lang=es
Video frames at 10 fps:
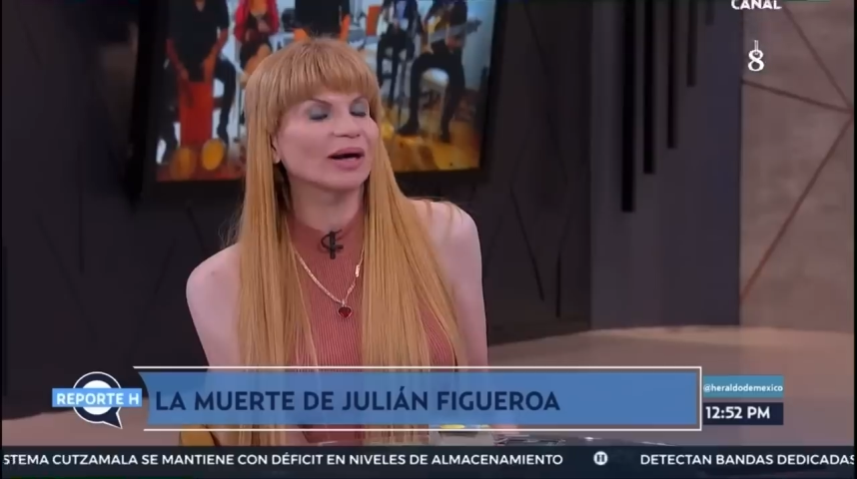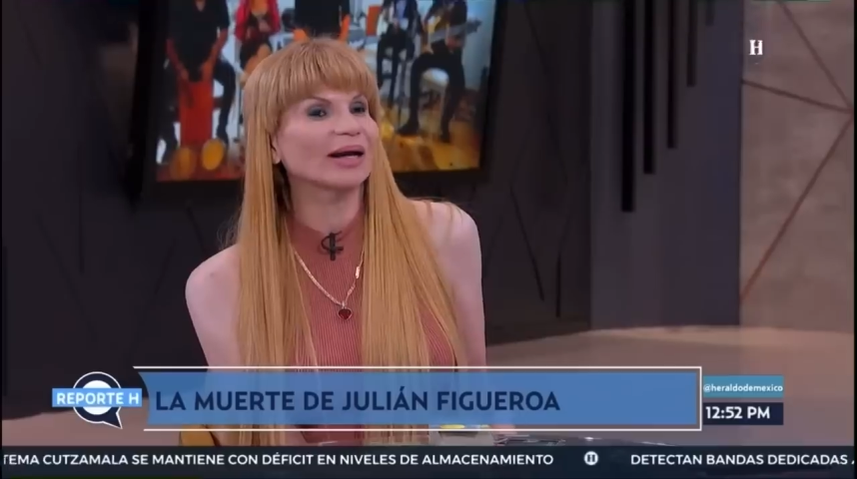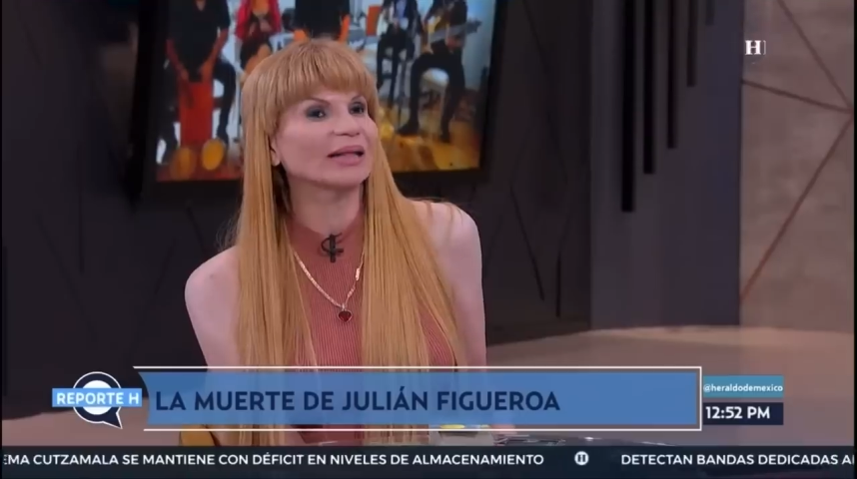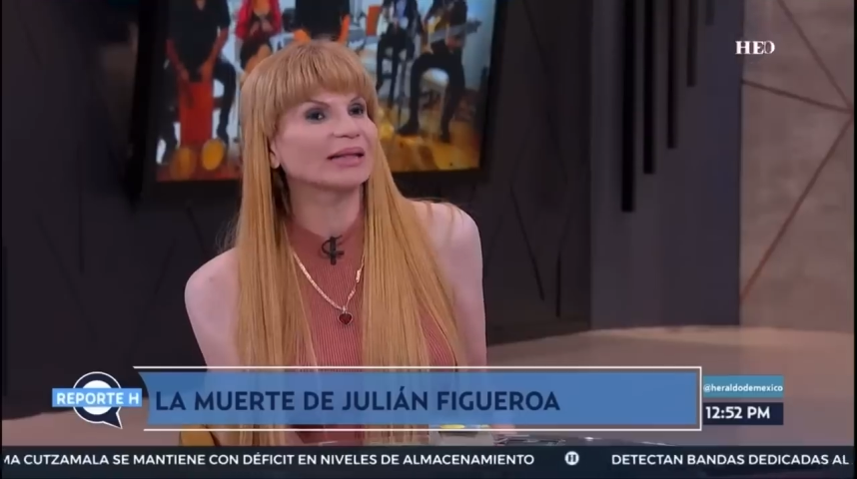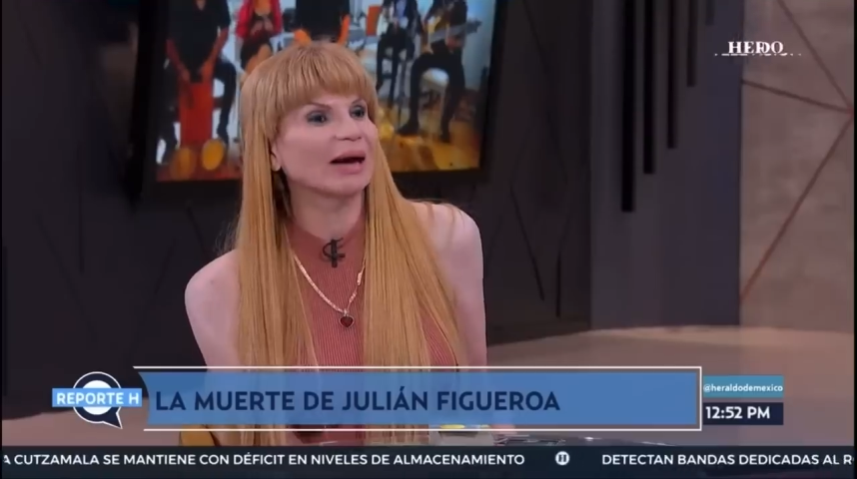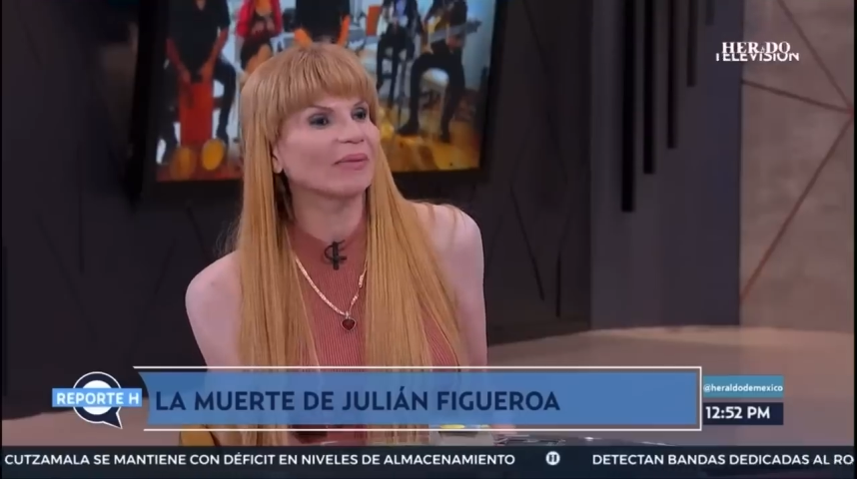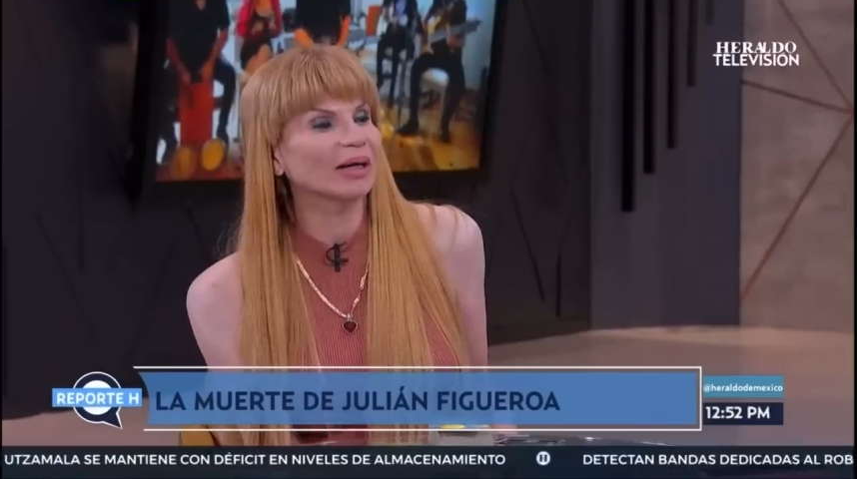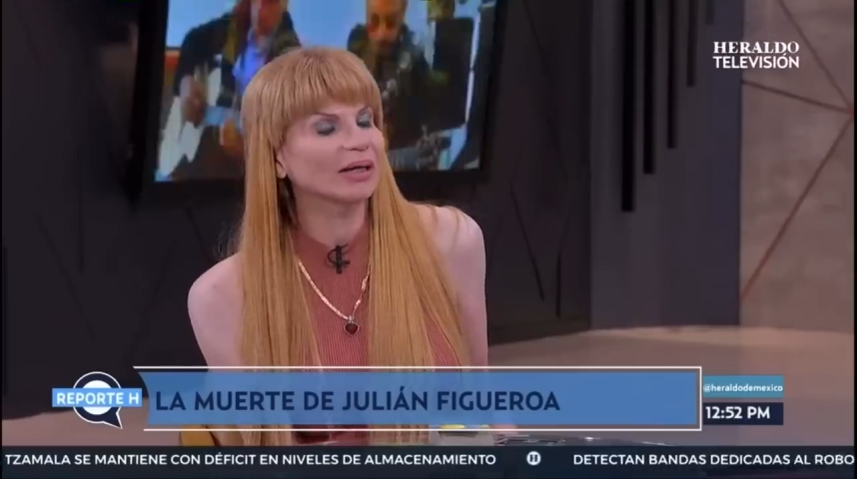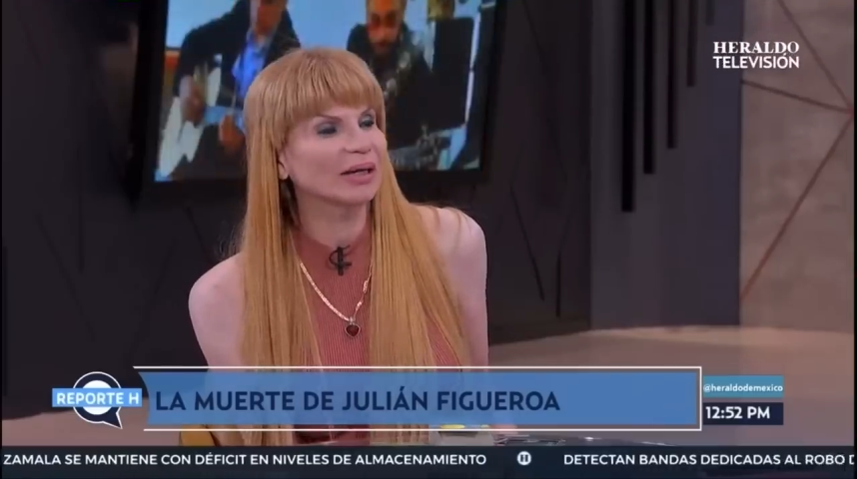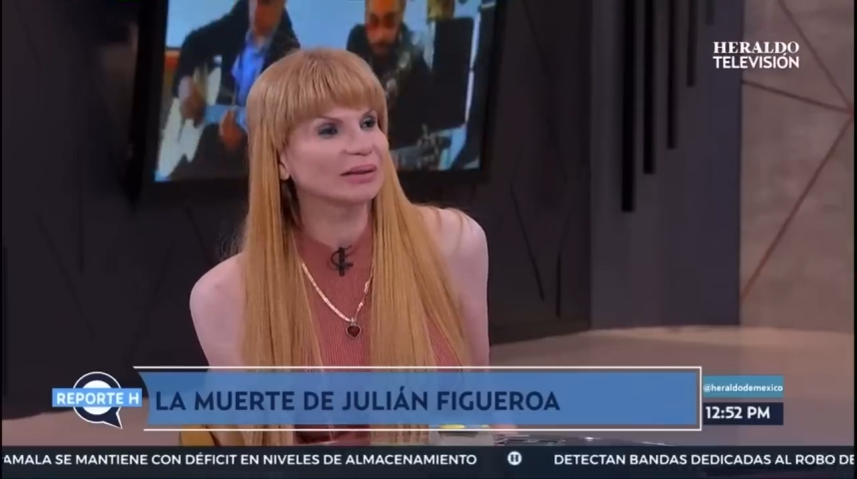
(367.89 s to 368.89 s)

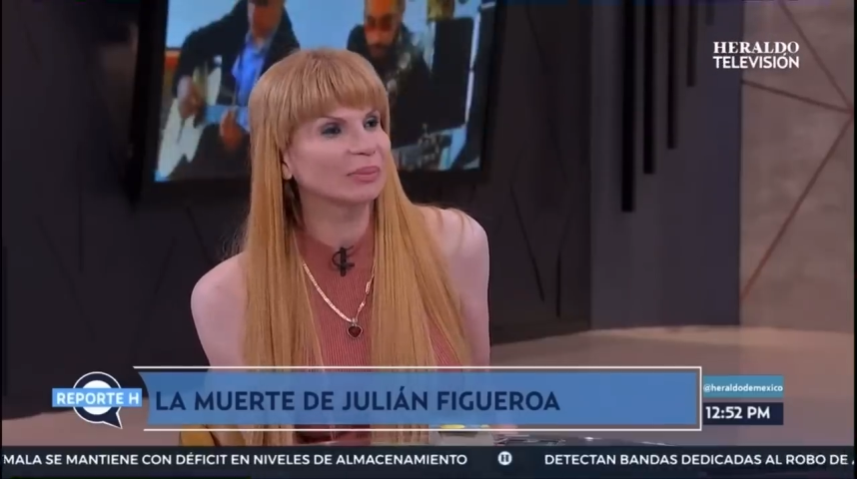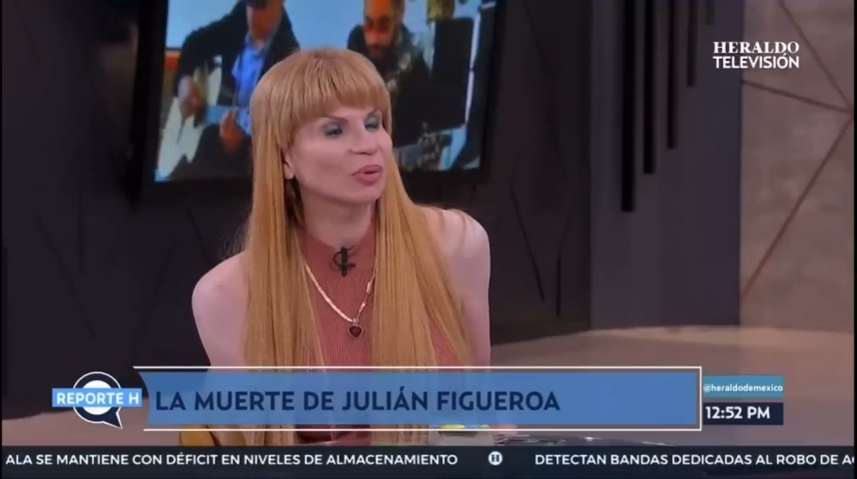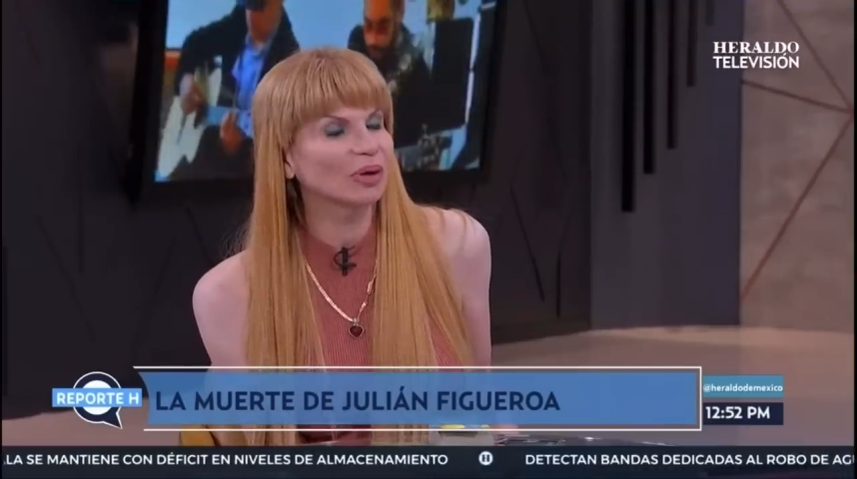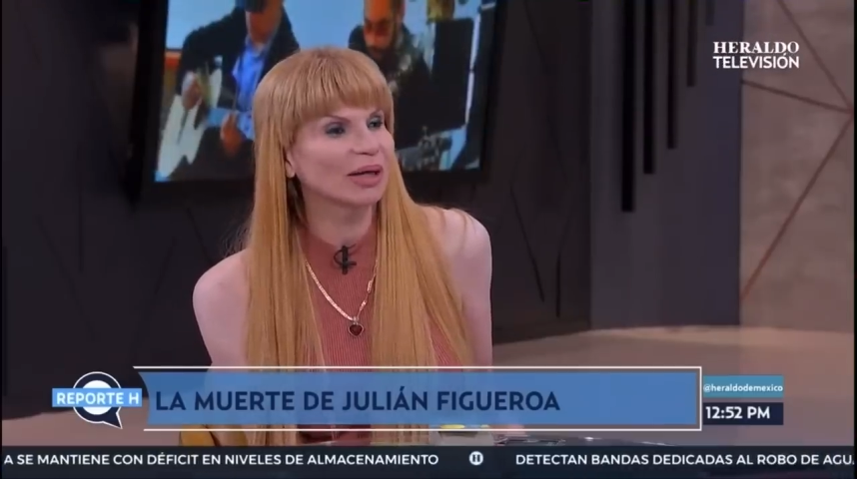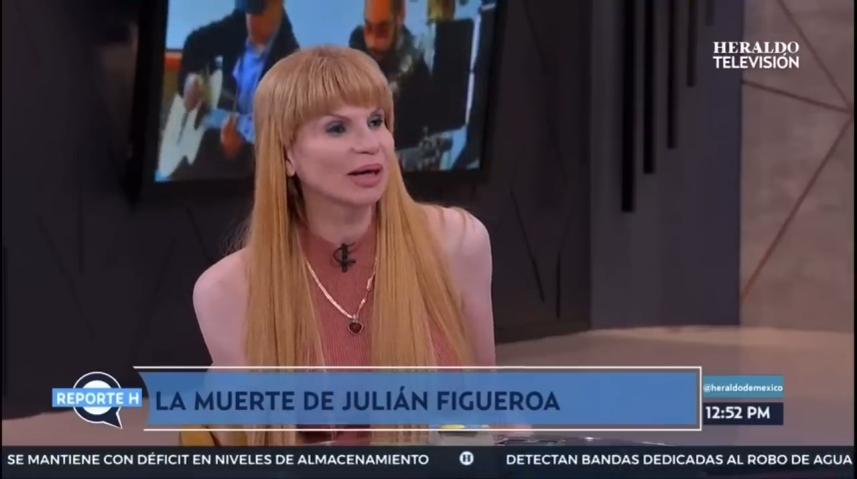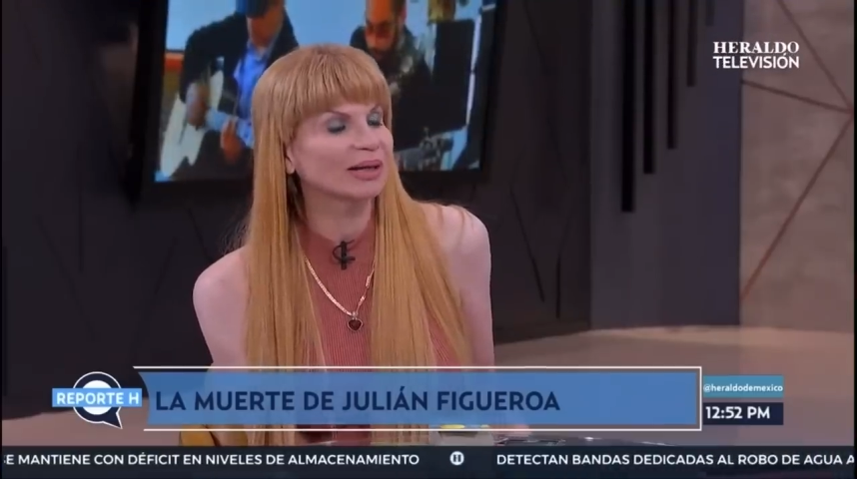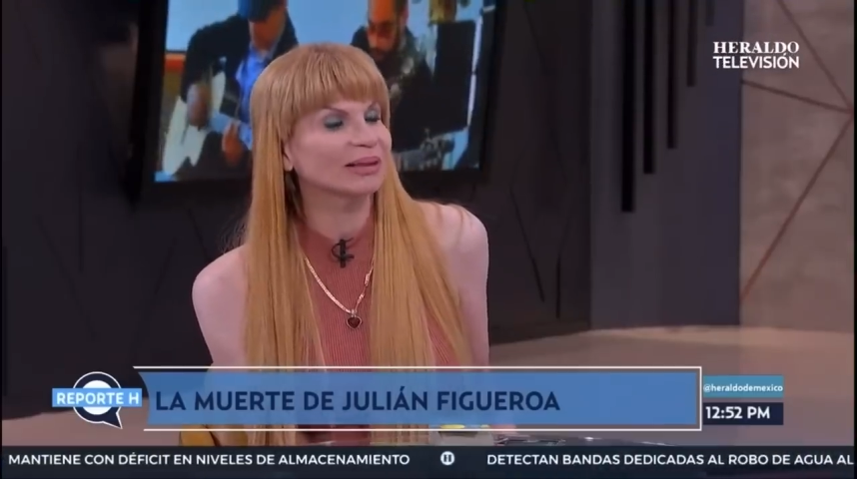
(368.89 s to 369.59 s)
gritaba que ya se moría,